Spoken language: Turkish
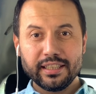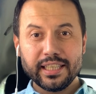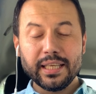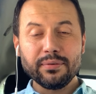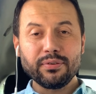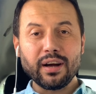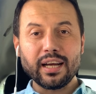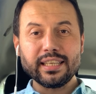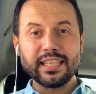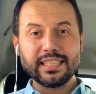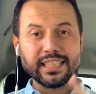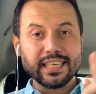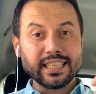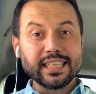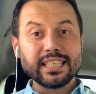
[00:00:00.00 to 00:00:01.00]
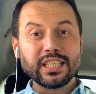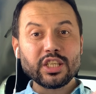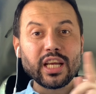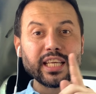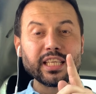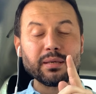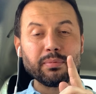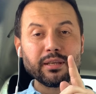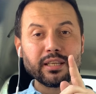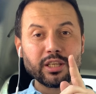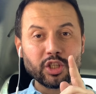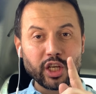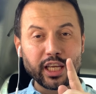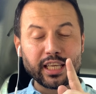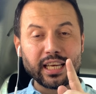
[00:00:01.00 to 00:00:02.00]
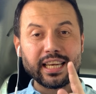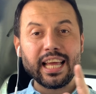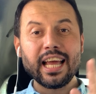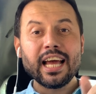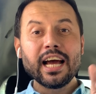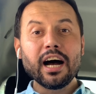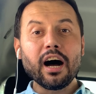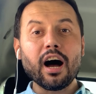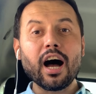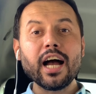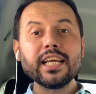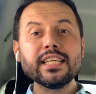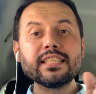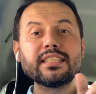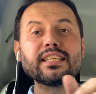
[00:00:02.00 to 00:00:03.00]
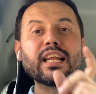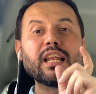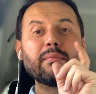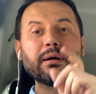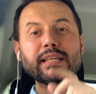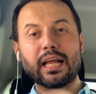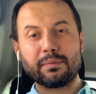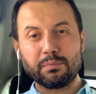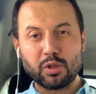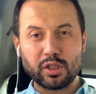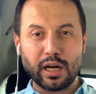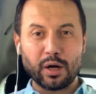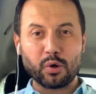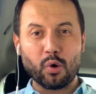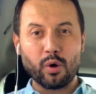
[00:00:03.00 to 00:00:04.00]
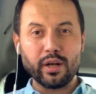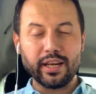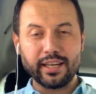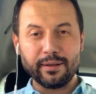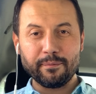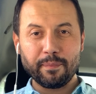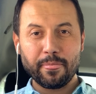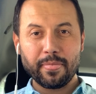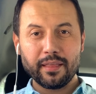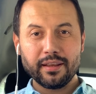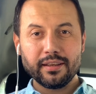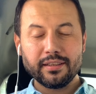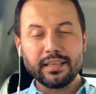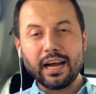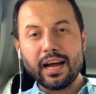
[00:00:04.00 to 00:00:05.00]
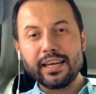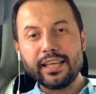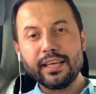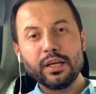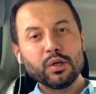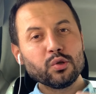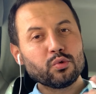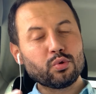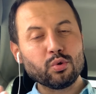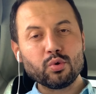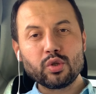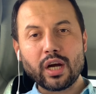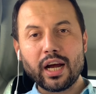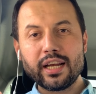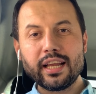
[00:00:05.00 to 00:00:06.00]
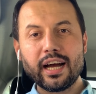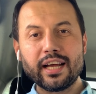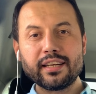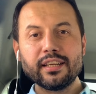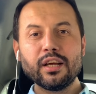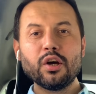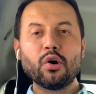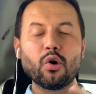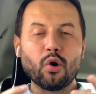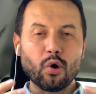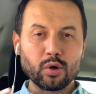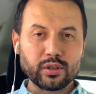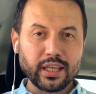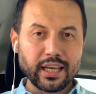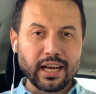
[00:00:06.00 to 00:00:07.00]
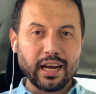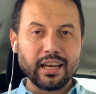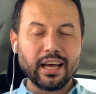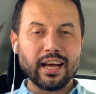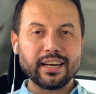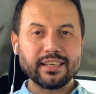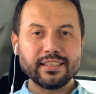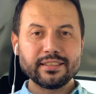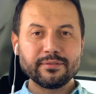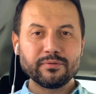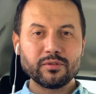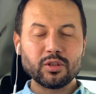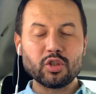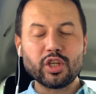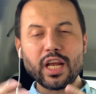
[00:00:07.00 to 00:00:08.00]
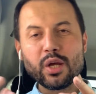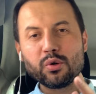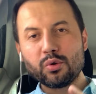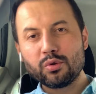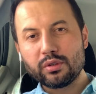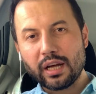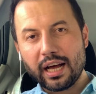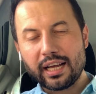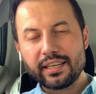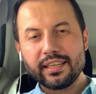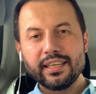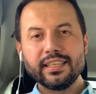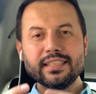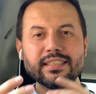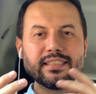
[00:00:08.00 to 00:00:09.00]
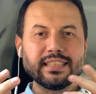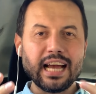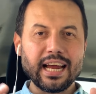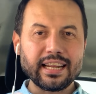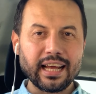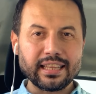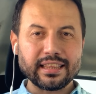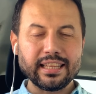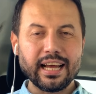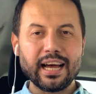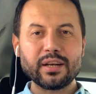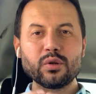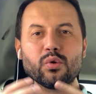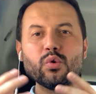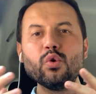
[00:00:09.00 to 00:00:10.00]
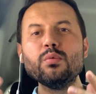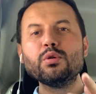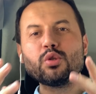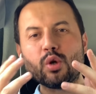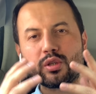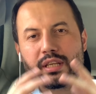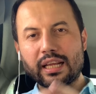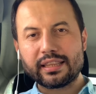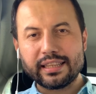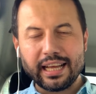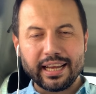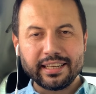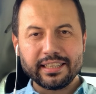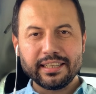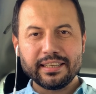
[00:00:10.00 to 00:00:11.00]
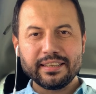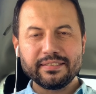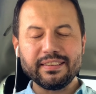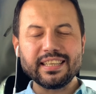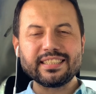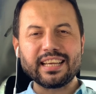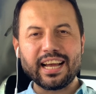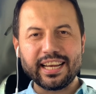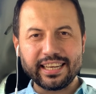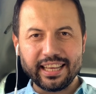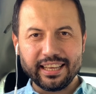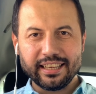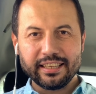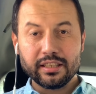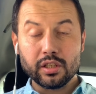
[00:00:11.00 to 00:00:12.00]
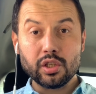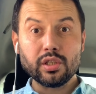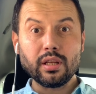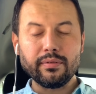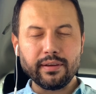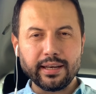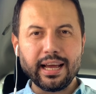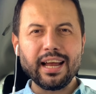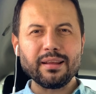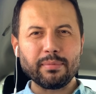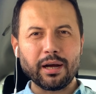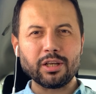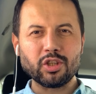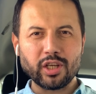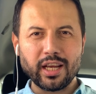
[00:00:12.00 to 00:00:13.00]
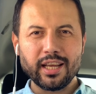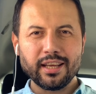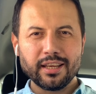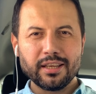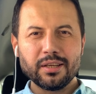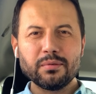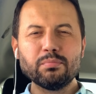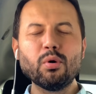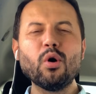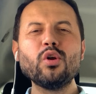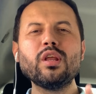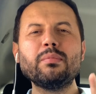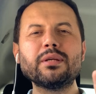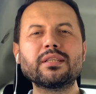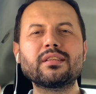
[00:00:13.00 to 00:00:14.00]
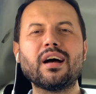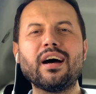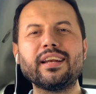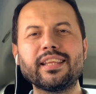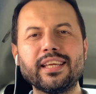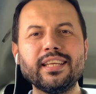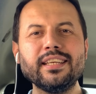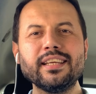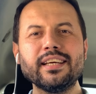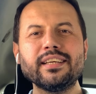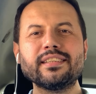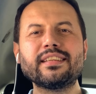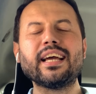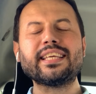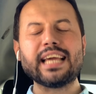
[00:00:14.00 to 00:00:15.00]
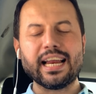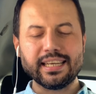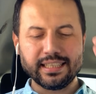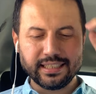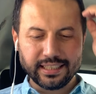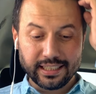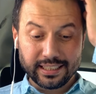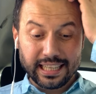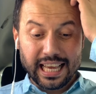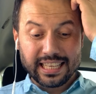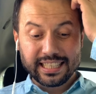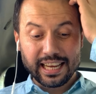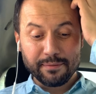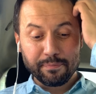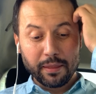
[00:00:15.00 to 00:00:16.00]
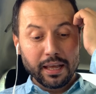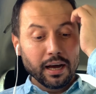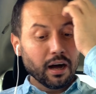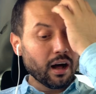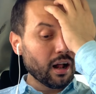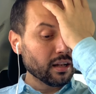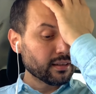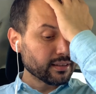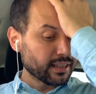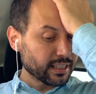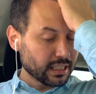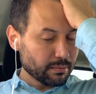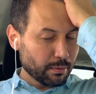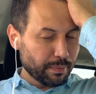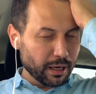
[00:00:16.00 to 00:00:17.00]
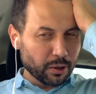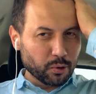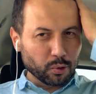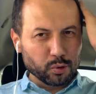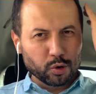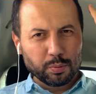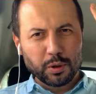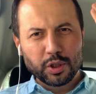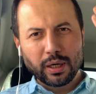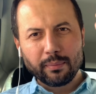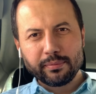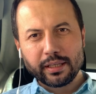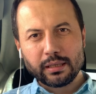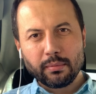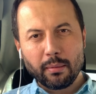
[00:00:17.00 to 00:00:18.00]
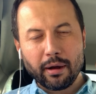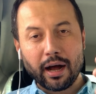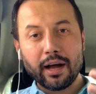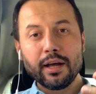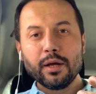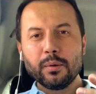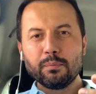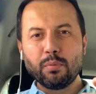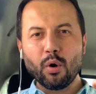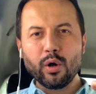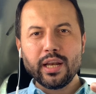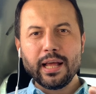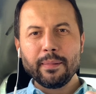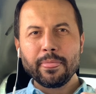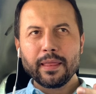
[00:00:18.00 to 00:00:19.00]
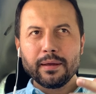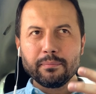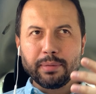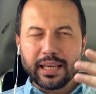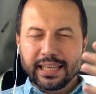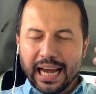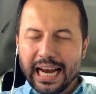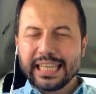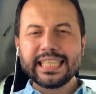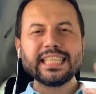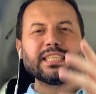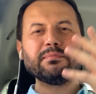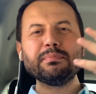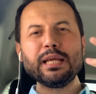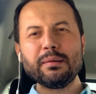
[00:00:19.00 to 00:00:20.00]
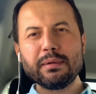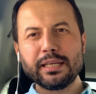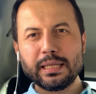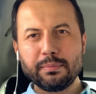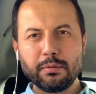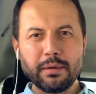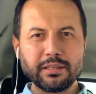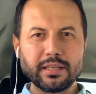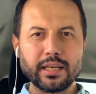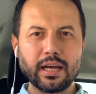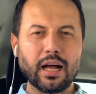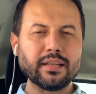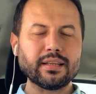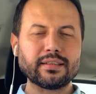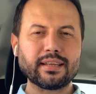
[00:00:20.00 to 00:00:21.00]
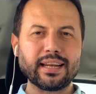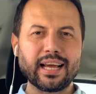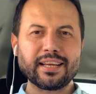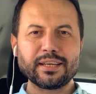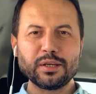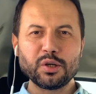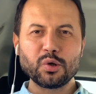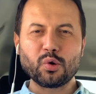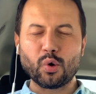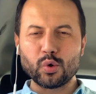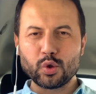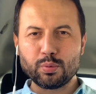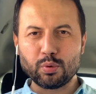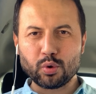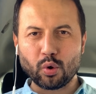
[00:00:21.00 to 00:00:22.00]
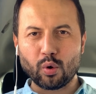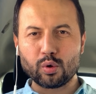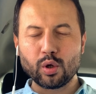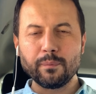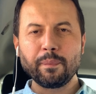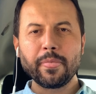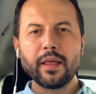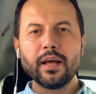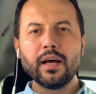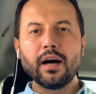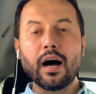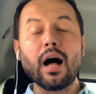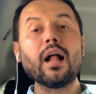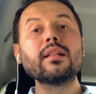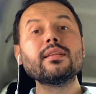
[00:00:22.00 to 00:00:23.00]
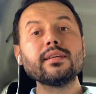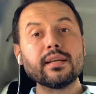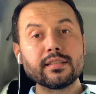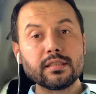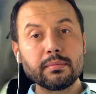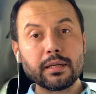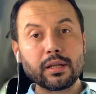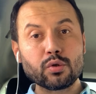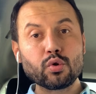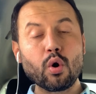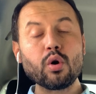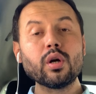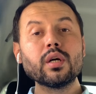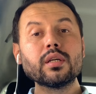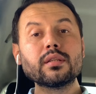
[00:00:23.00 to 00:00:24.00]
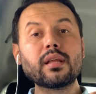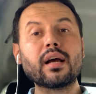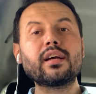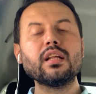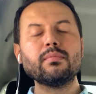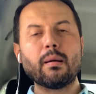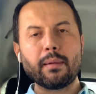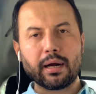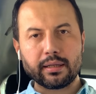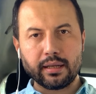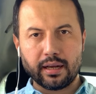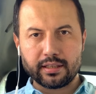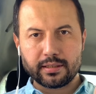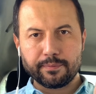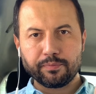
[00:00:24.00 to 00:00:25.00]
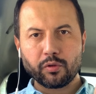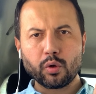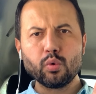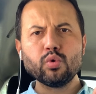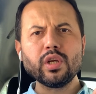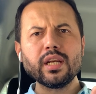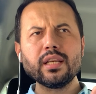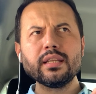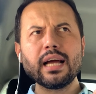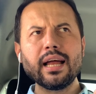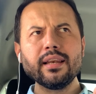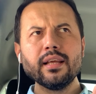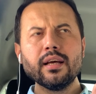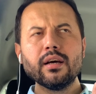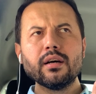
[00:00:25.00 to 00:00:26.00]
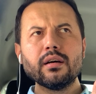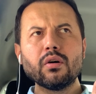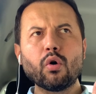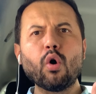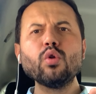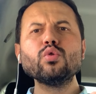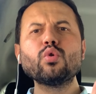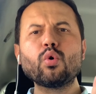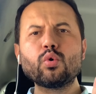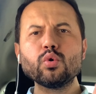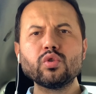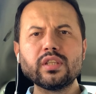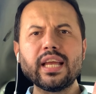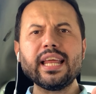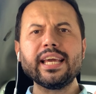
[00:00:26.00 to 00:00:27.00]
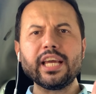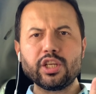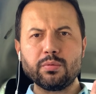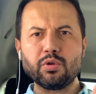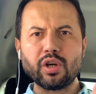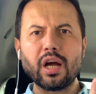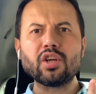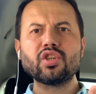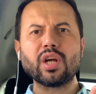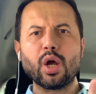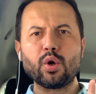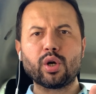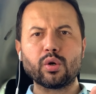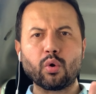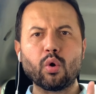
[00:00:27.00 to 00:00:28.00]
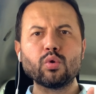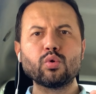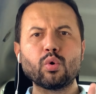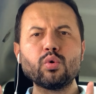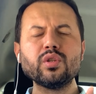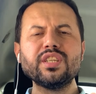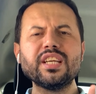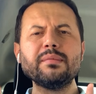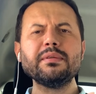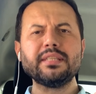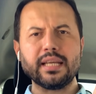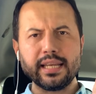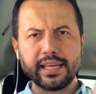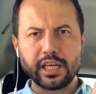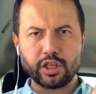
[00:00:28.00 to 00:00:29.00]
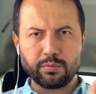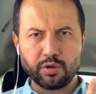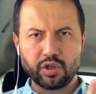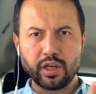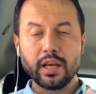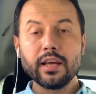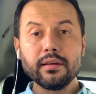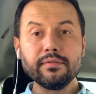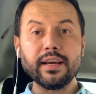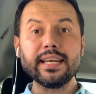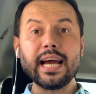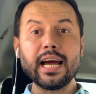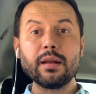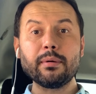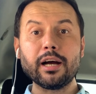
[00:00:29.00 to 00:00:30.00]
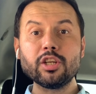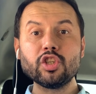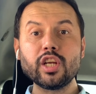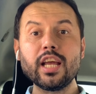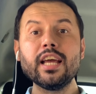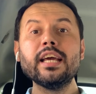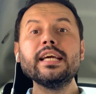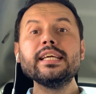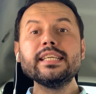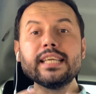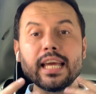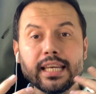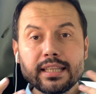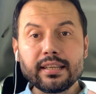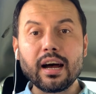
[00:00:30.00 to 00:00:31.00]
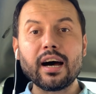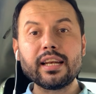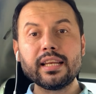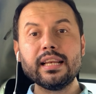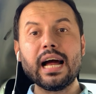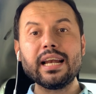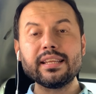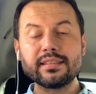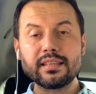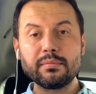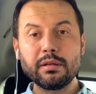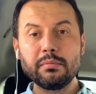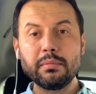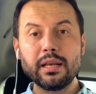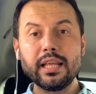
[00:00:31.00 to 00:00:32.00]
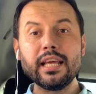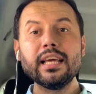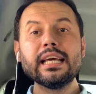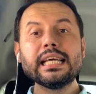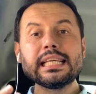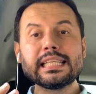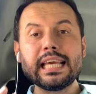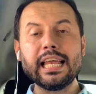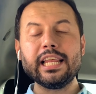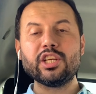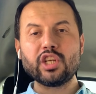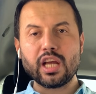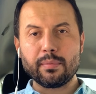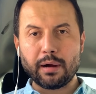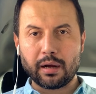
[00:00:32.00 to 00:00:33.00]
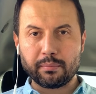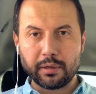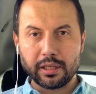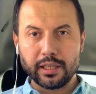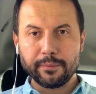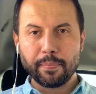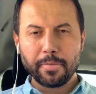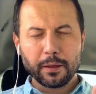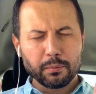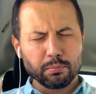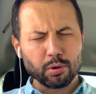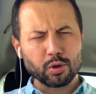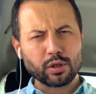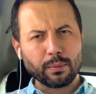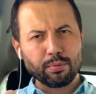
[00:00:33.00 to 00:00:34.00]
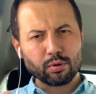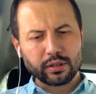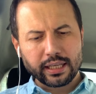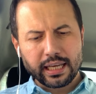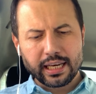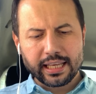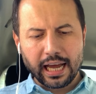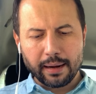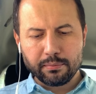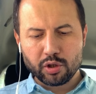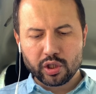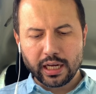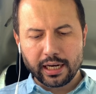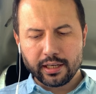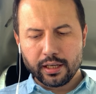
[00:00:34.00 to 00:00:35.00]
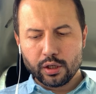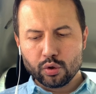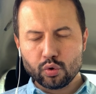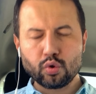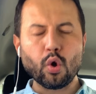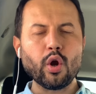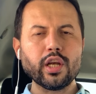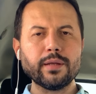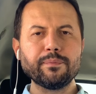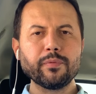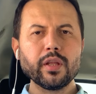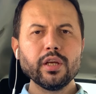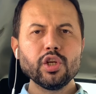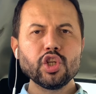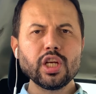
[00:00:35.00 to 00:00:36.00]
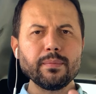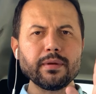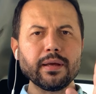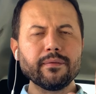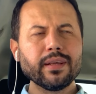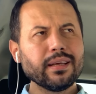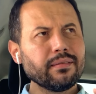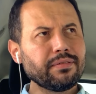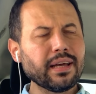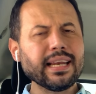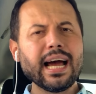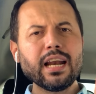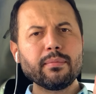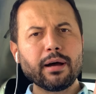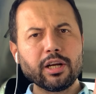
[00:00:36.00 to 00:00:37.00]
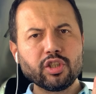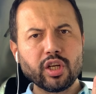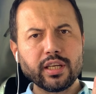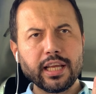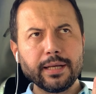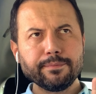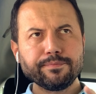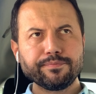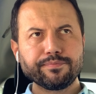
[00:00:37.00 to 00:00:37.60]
ifadesini dizecek gibi şekilde aynı sıralamada atmışlar golleri. Yani Tuncaylar, Ortegalar, Ceyhunlar, Serhatlar, Ümit Özatlar vesaire. İşte Fenerbahçe böyle bir tarihin ta kendisidir. Neyse 6 Kasım'ı pek konuşmayacağım dedim ama böyle pek herkesin bilmediği bir meseleyi anlatarak konuşmuş oldum. 6 Kasım'a da çok takılmamak lazım. Üzerinden 19 sene geçmiş aşağı yukarı 19-20 sene geçmiş. Fenerbahçe yeni tarihler yazabilmeli, geleceğe bakmalı. Bunu da burada yeri gelmişken söyleyeyim. Şimdi Fenerbahçe'de